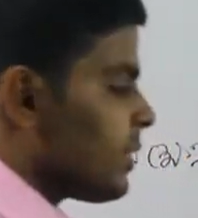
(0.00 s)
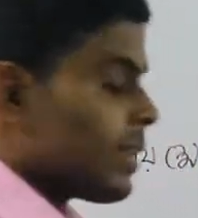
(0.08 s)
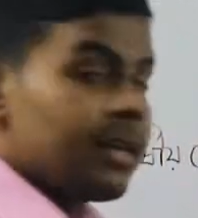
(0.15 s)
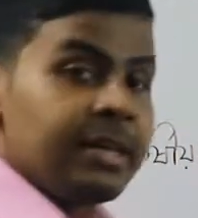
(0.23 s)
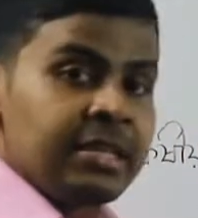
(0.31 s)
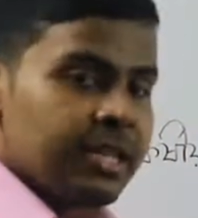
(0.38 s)

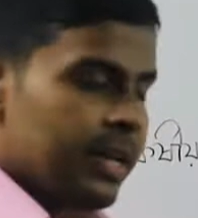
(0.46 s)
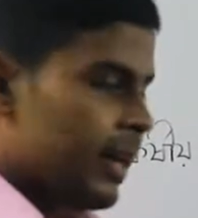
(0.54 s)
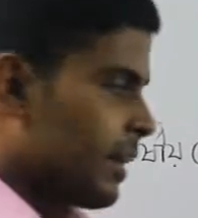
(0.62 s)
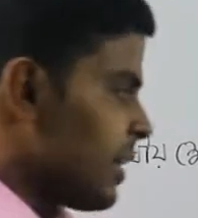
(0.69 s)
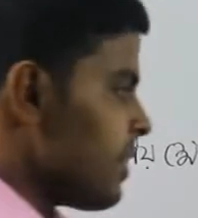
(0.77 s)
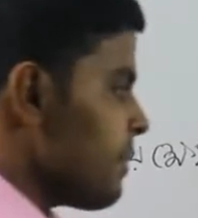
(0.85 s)
তার নিজের
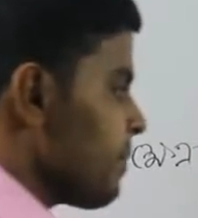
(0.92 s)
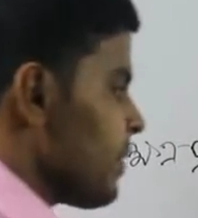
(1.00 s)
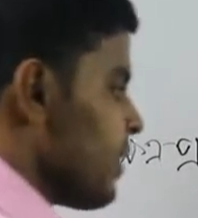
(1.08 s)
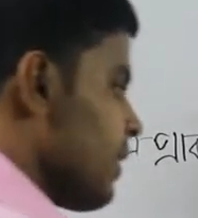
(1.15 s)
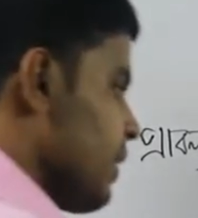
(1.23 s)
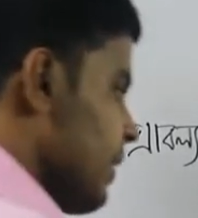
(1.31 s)
একটা
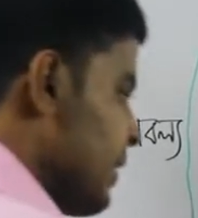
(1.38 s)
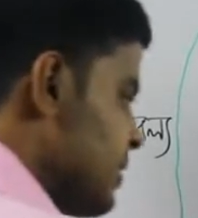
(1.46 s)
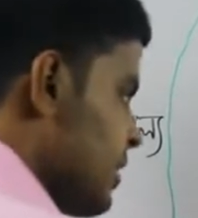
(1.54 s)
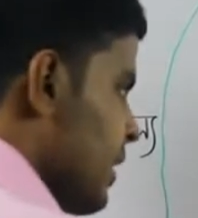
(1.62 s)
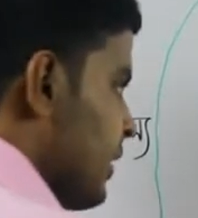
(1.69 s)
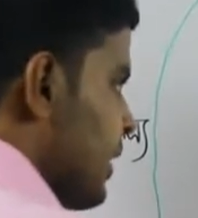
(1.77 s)

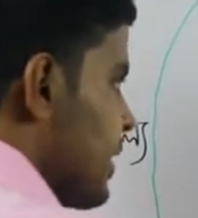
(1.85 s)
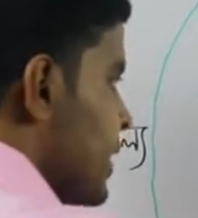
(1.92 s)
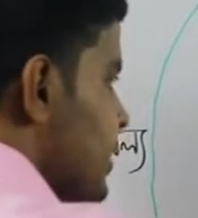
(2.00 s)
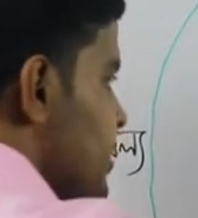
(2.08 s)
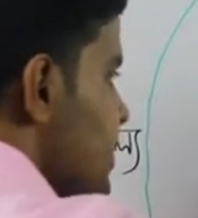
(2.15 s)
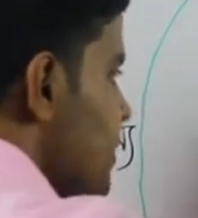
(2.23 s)
নিজের একটা কি
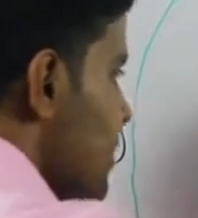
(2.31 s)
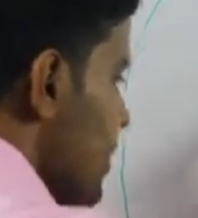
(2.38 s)
আছে